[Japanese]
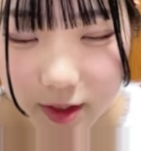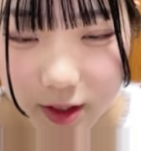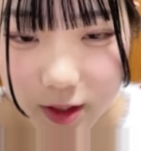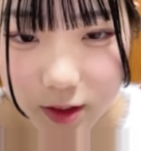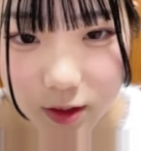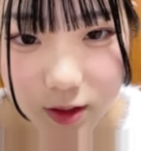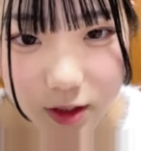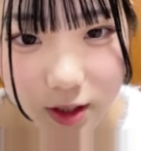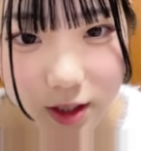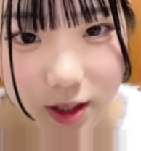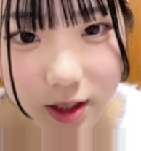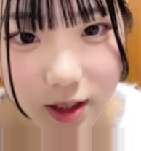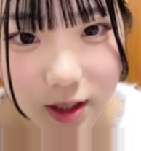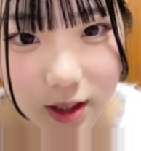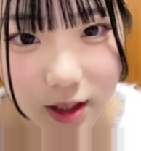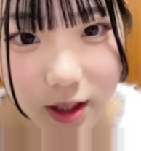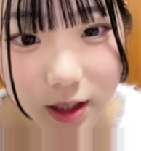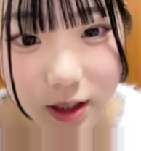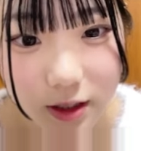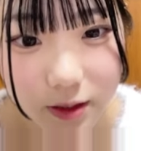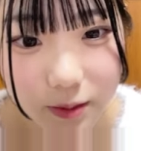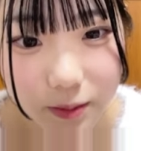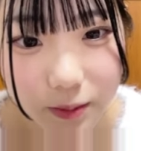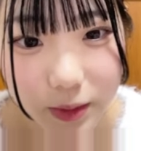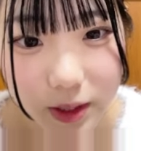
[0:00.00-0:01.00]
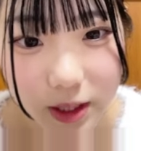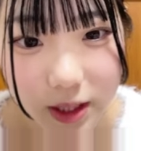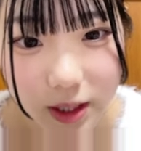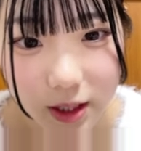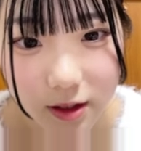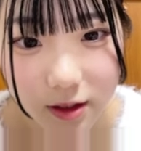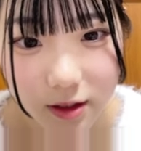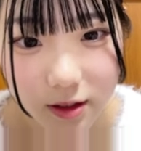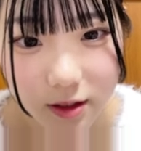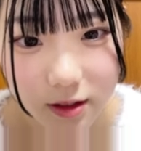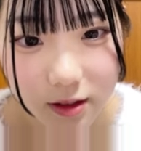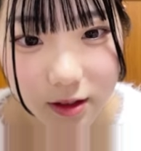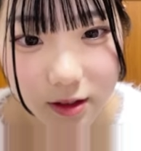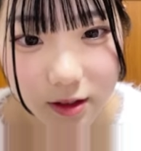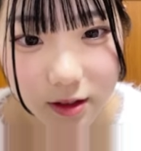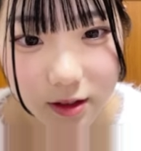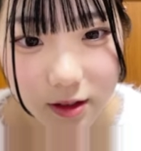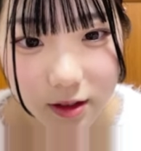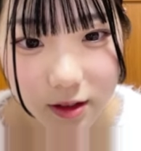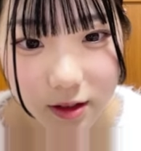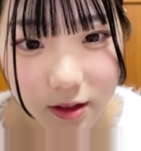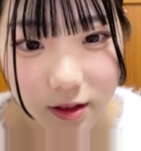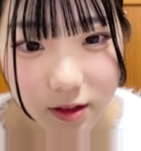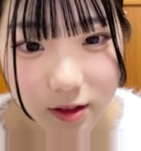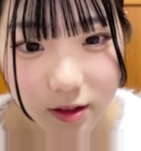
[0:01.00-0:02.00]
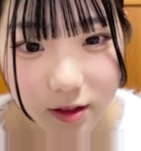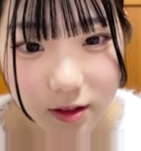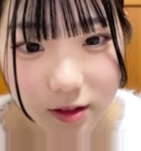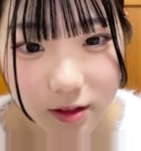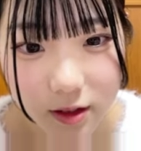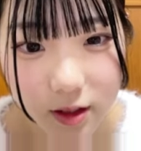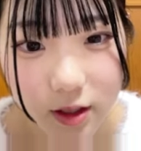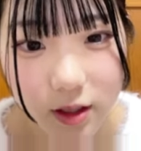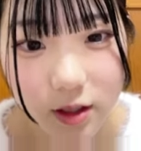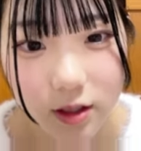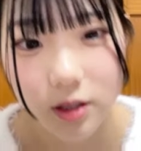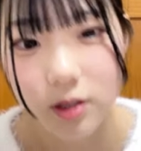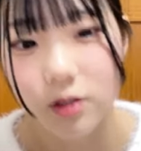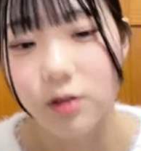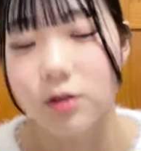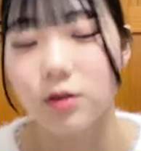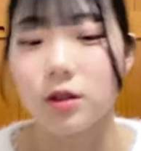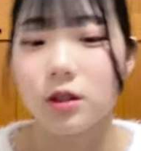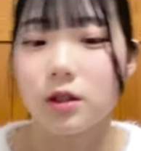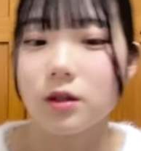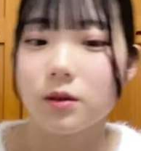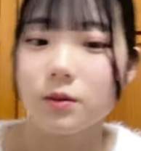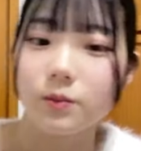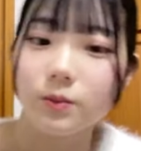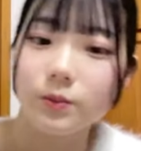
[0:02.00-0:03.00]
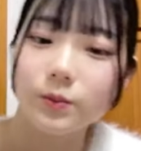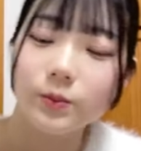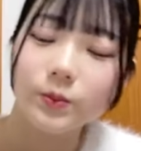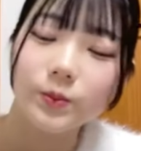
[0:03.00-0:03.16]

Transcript: 気をつけてねみんなね昨日ね